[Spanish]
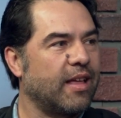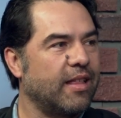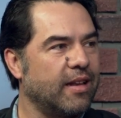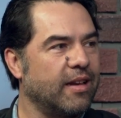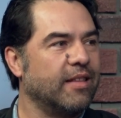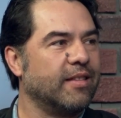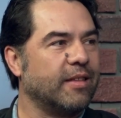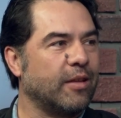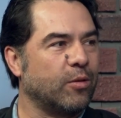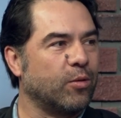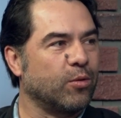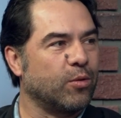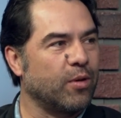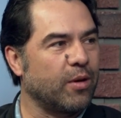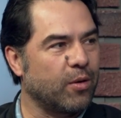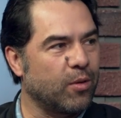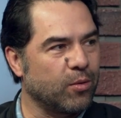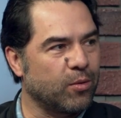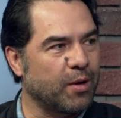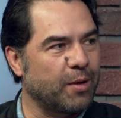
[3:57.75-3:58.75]
del Instituto de
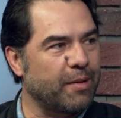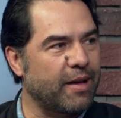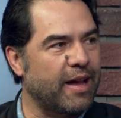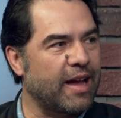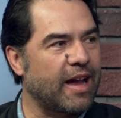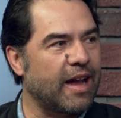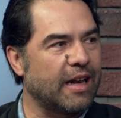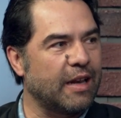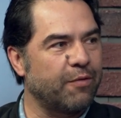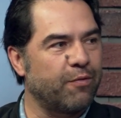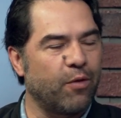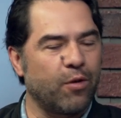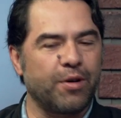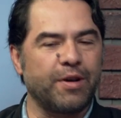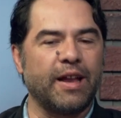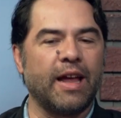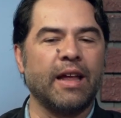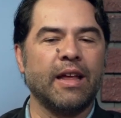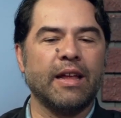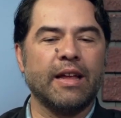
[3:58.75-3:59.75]
Cultura de Baja California
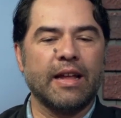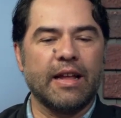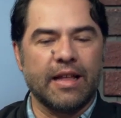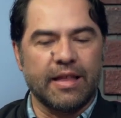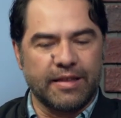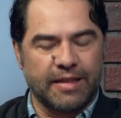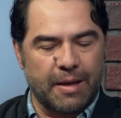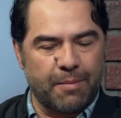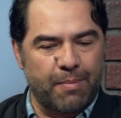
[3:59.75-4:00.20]
se